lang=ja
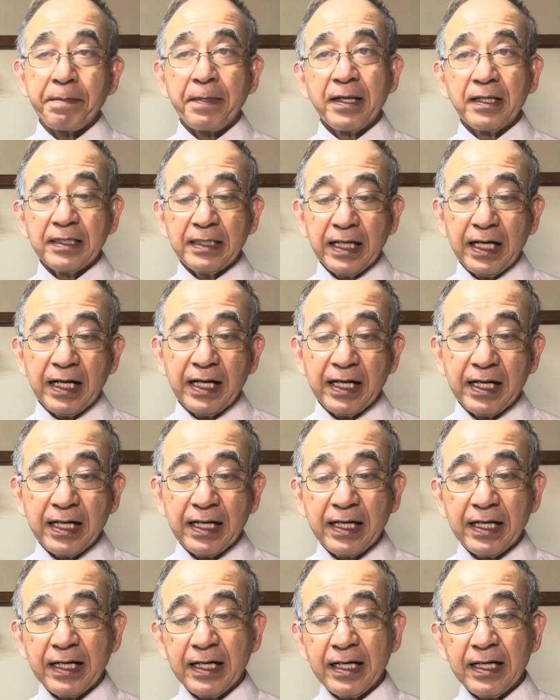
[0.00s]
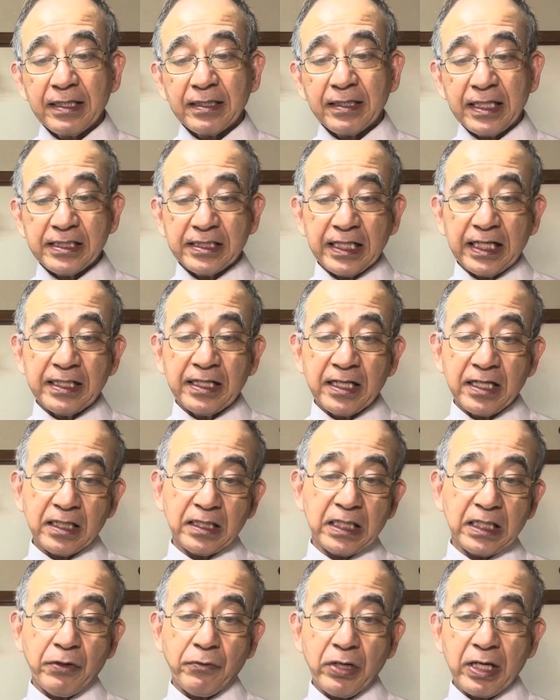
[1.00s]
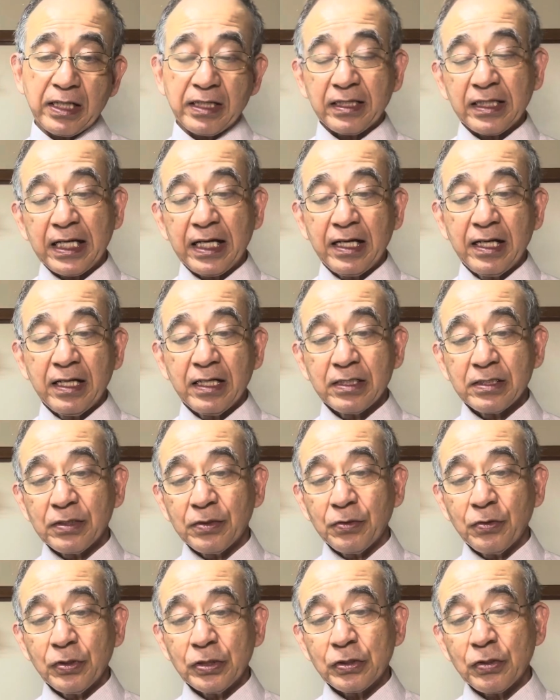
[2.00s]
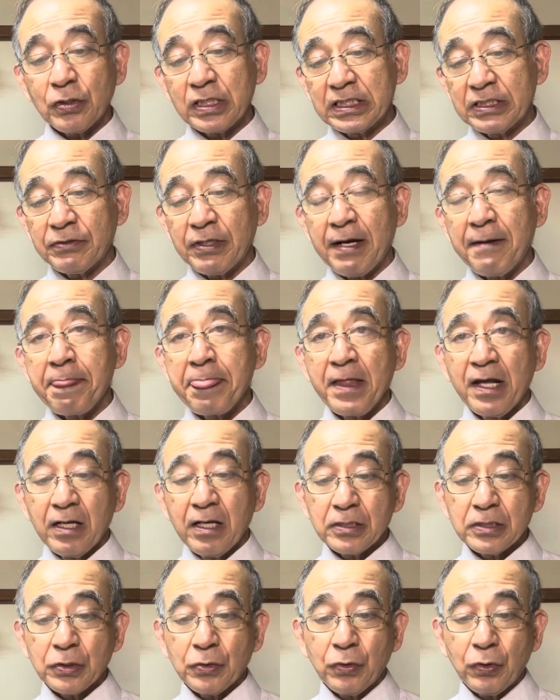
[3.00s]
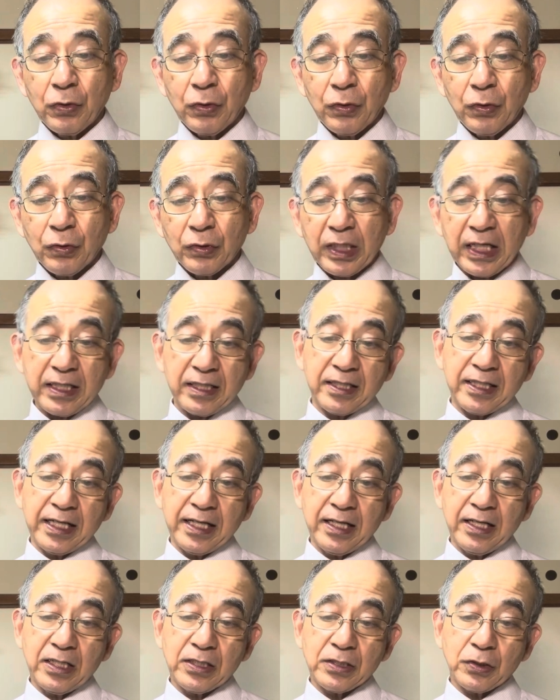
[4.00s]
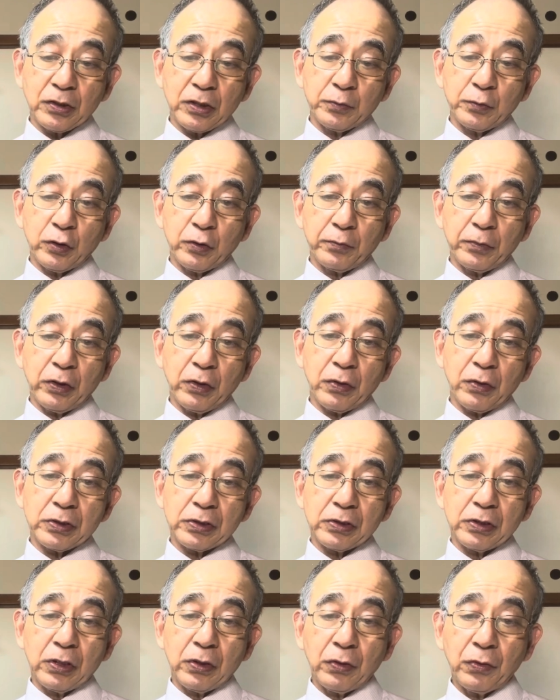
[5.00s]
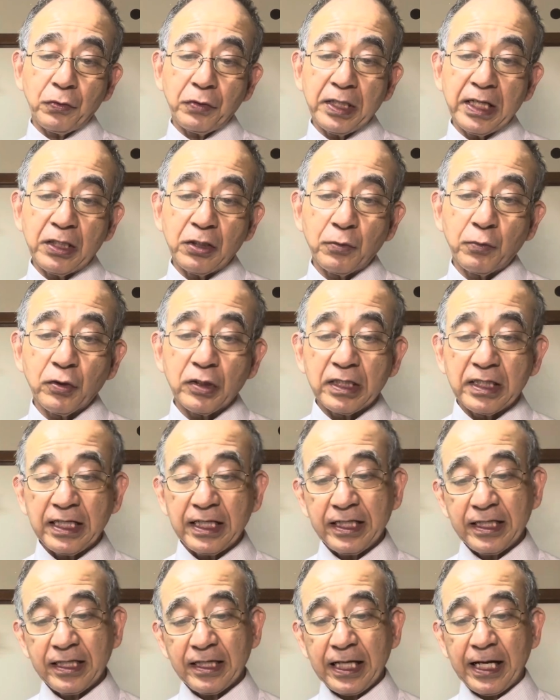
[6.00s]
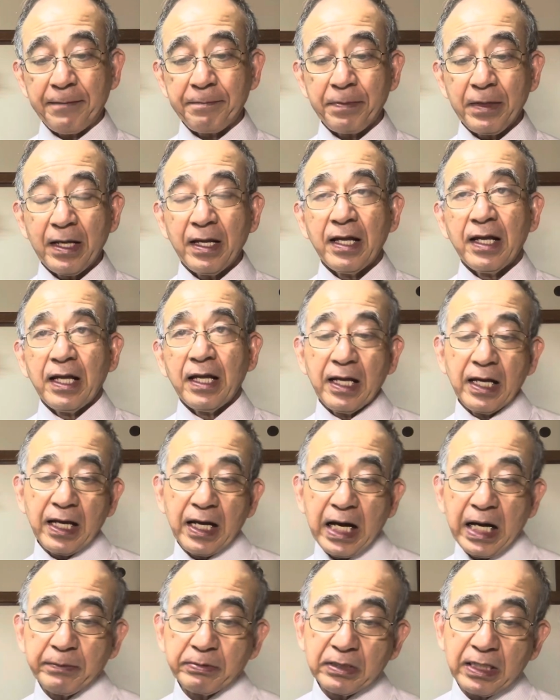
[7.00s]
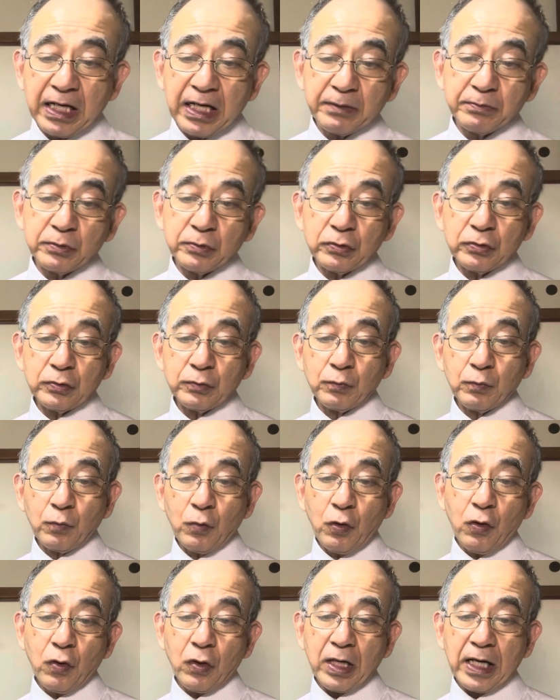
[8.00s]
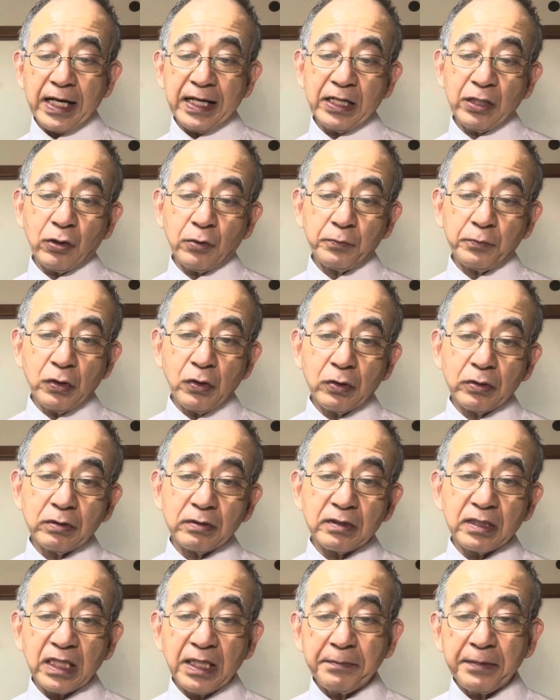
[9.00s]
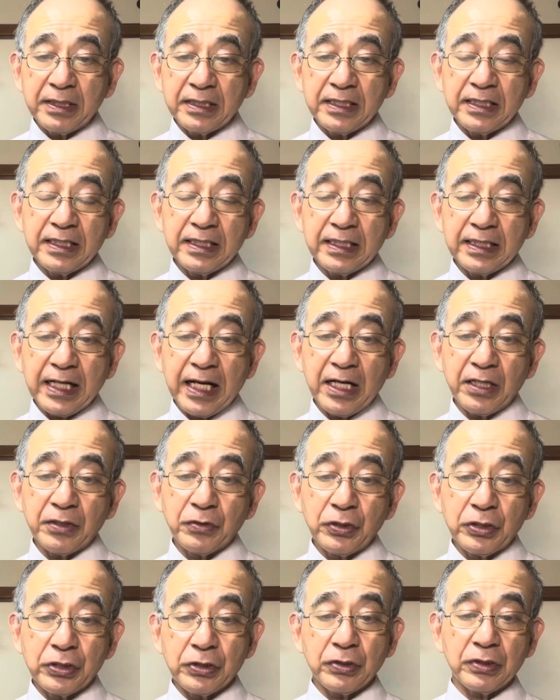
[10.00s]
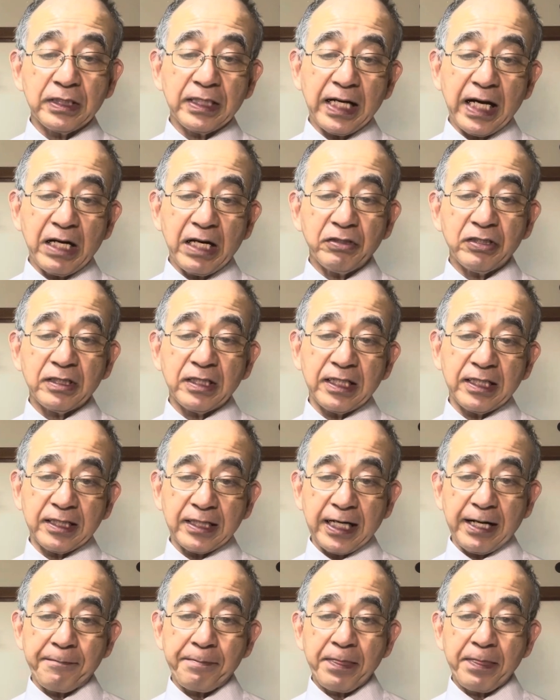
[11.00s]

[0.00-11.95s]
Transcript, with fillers: いや確かにあなたは笑った。その人たちは、そこを立って、ソドムを見下ろす方へ登っていった。えアブラハムも彼を見送るために彼と一緒に歩いていた。